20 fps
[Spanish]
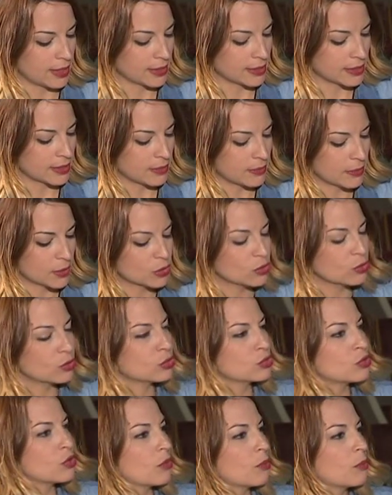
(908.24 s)
escribe
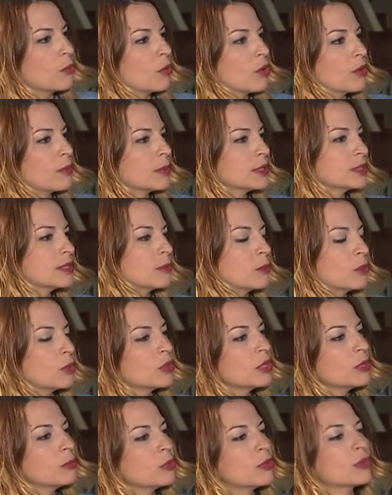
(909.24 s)
estos poemas de
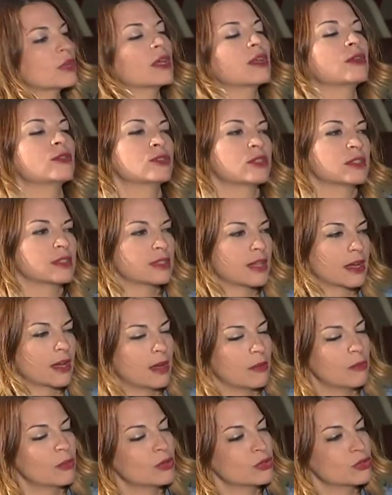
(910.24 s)
amor y por qué los
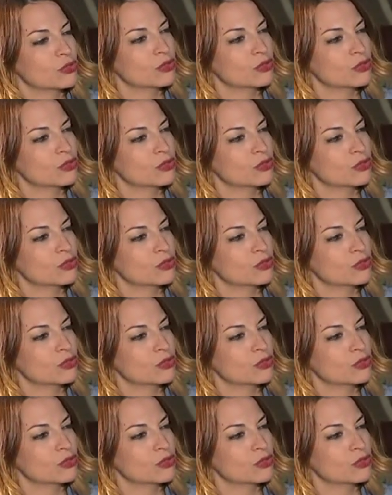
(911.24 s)
destacamos?